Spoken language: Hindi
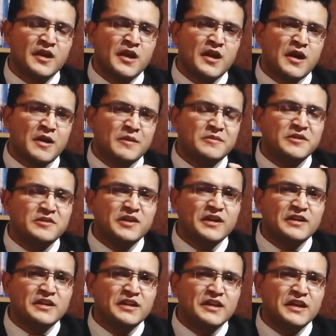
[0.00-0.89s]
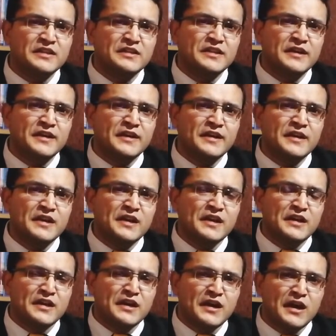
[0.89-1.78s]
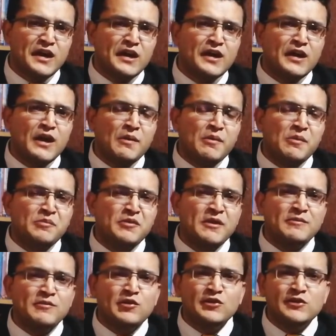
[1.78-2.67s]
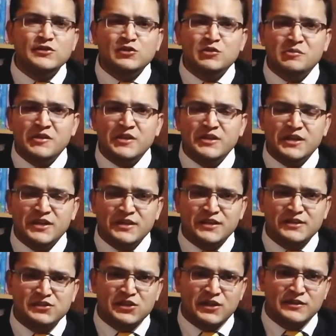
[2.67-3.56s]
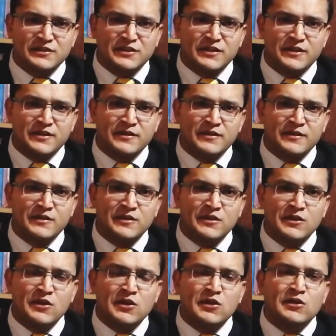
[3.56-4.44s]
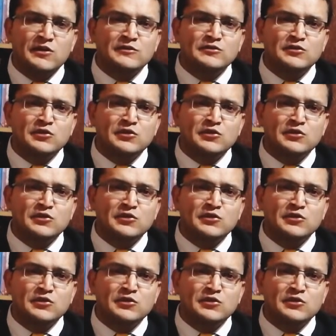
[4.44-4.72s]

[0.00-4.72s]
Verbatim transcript: अब ये राइटर कहते हैं कि अगर आप अपने आप को डिसिप्लिन करना चाहते हैं तो